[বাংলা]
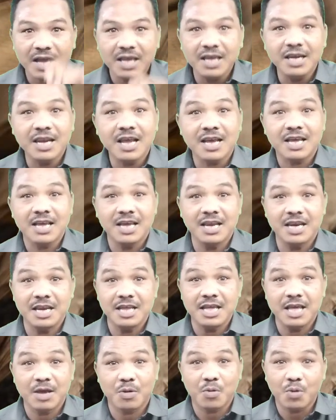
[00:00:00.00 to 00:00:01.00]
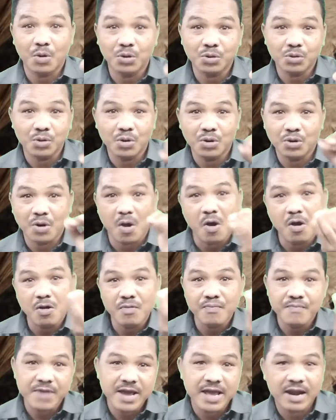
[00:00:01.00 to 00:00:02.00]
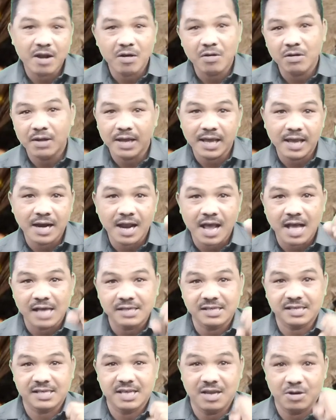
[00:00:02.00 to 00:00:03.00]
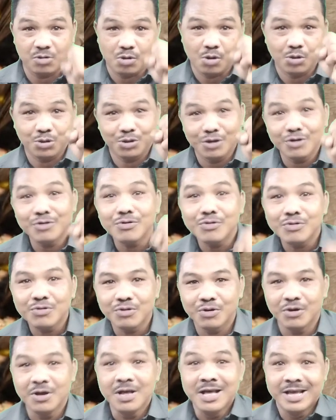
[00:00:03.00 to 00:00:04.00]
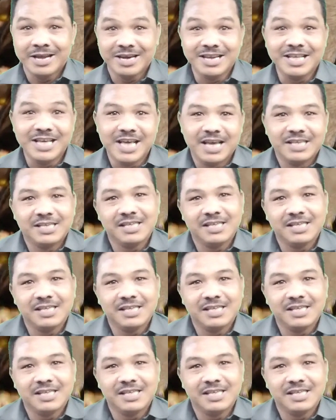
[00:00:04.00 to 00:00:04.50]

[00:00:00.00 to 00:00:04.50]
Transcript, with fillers: পাখিটাকে নিয়ে কত রং বেরঙ্গের আজকের তথ্যগুলো নিয়ে